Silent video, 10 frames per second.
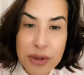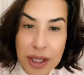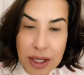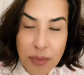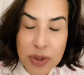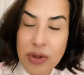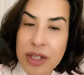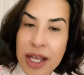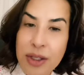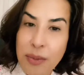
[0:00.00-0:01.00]
tempo e
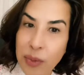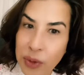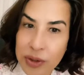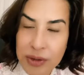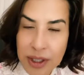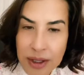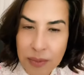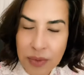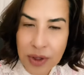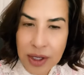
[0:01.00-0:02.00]
usado há muito
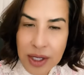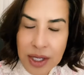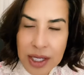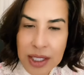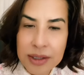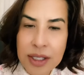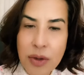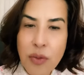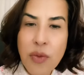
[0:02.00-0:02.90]
tempo. Então, o